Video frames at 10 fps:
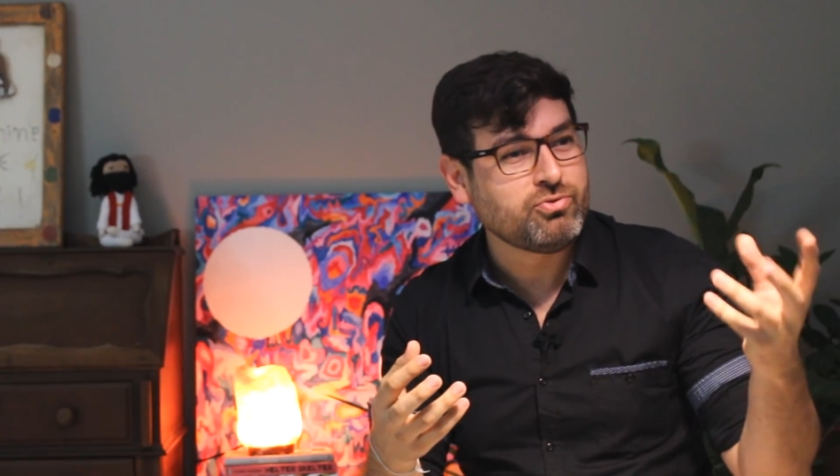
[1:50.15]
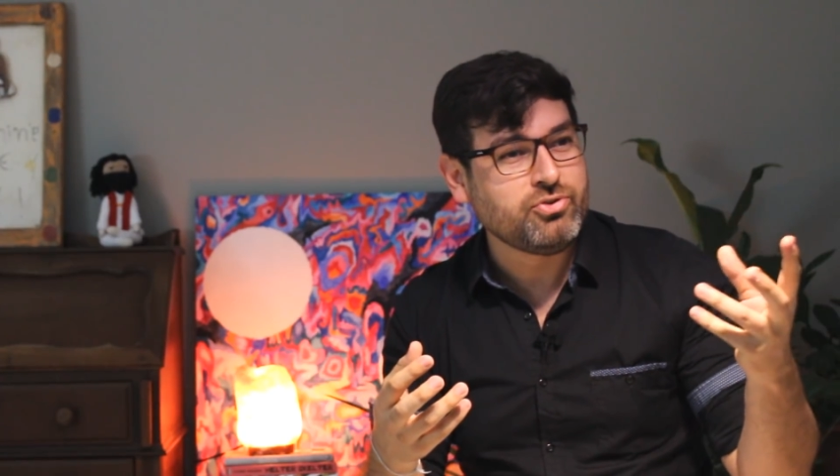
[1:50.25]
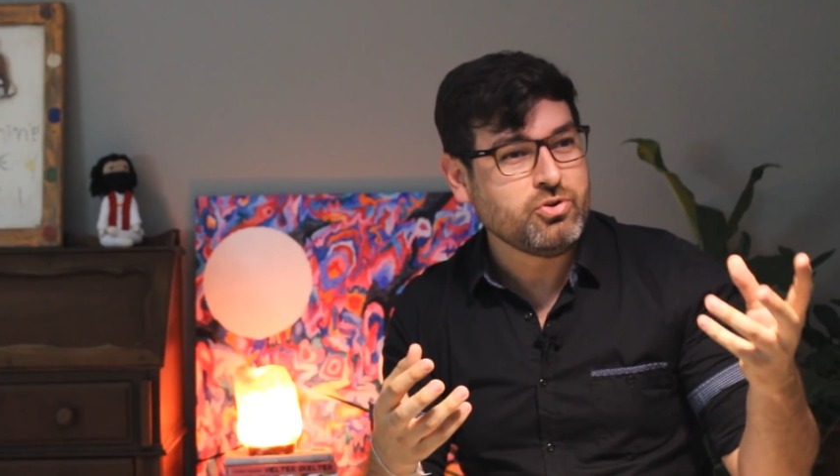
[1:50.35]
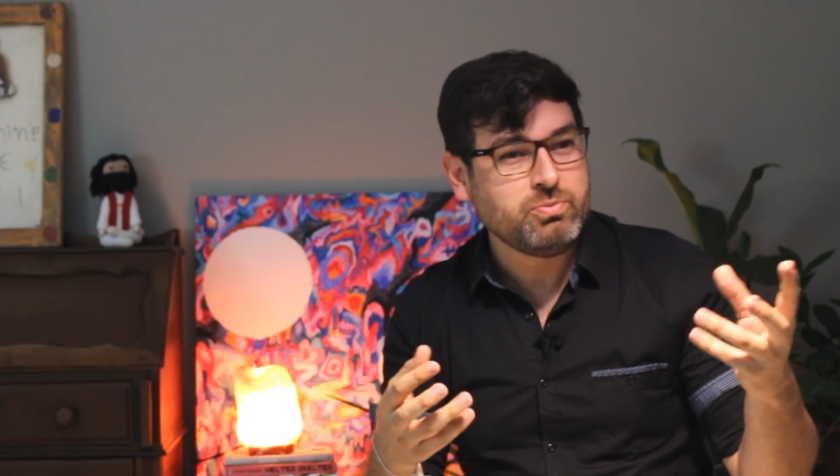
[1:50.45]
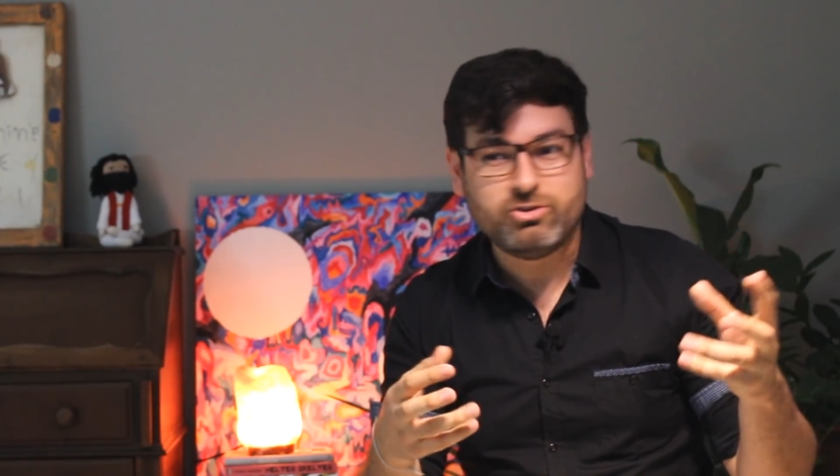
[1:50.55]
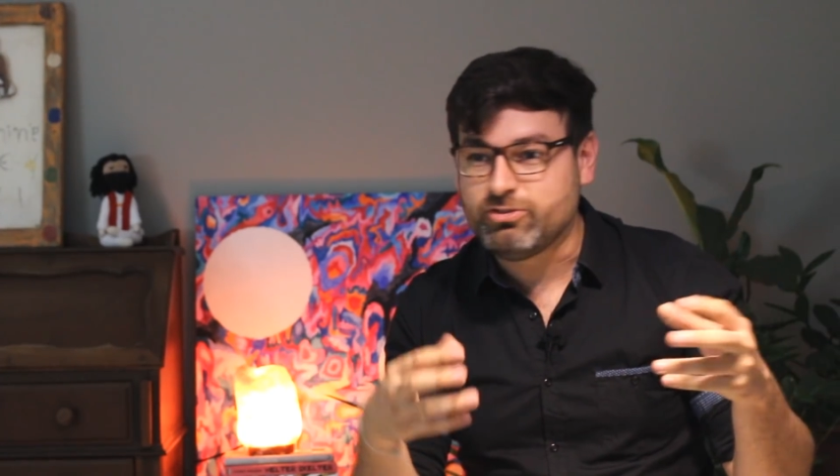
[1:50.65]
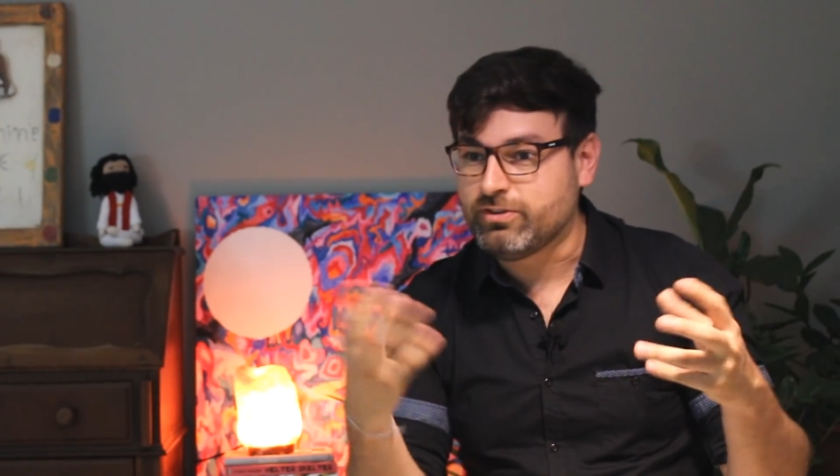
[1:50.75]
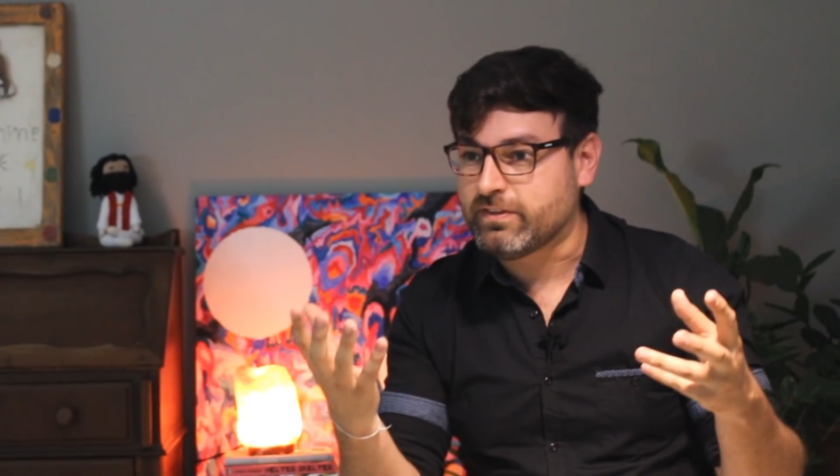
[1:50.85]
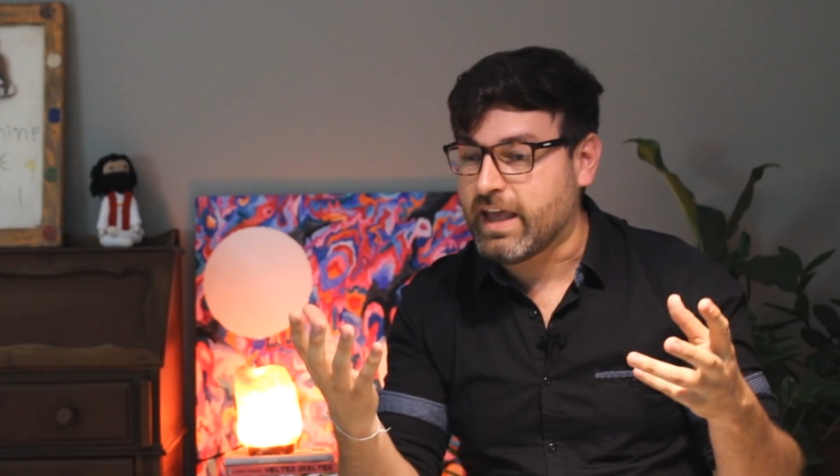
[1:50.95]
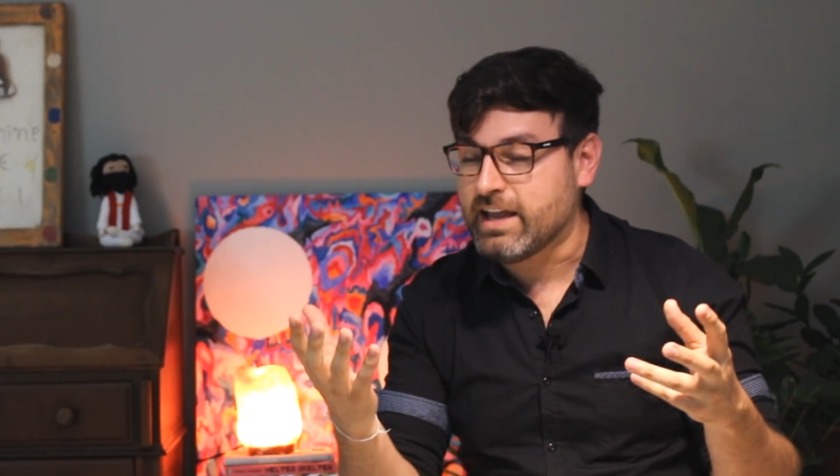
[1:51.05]
filmes, de
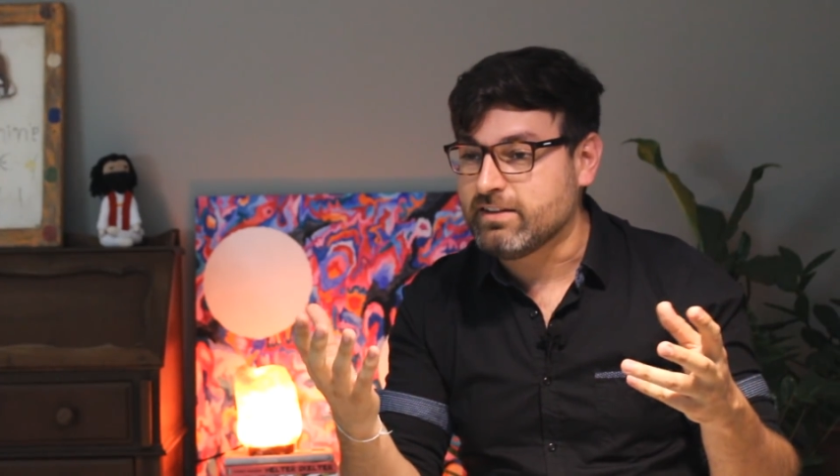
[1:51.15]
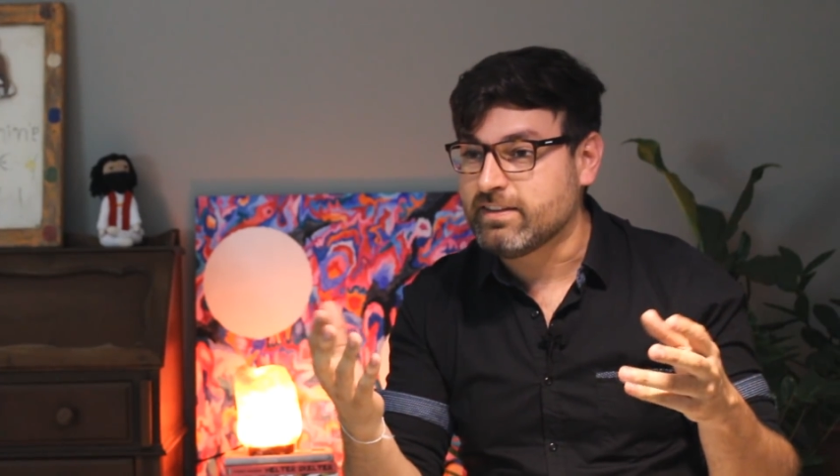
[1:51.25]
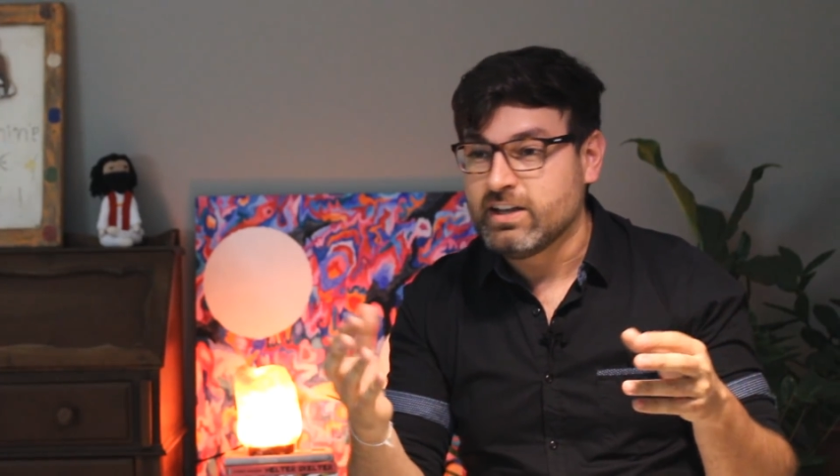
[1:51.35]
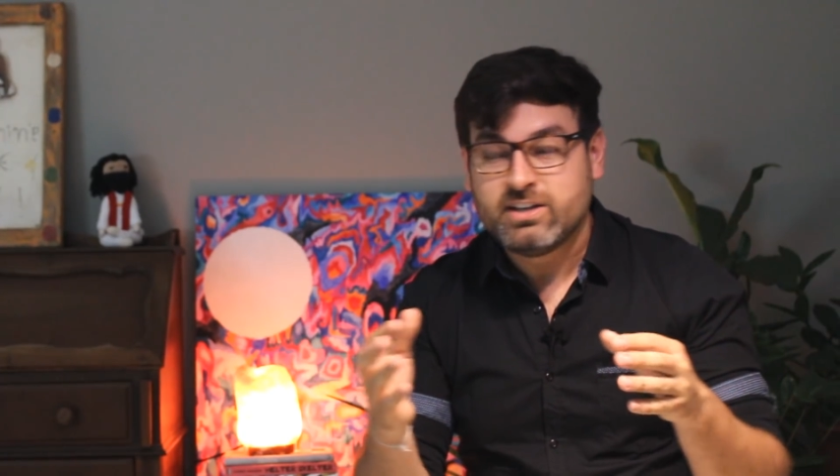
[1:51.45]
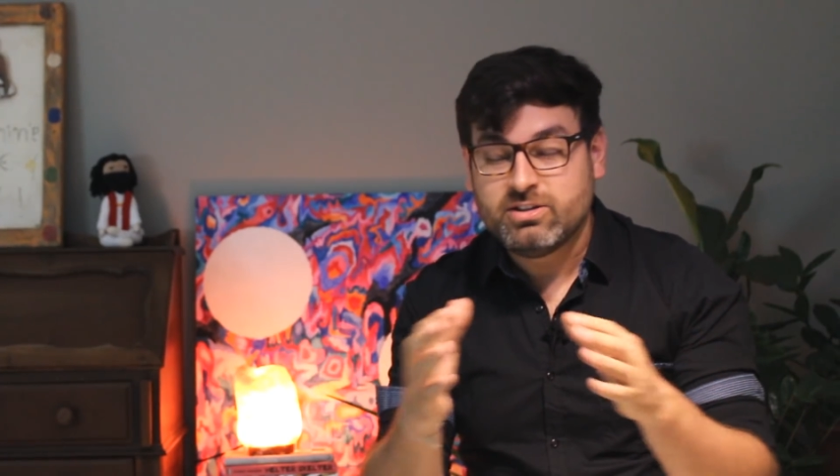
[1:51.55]
séries.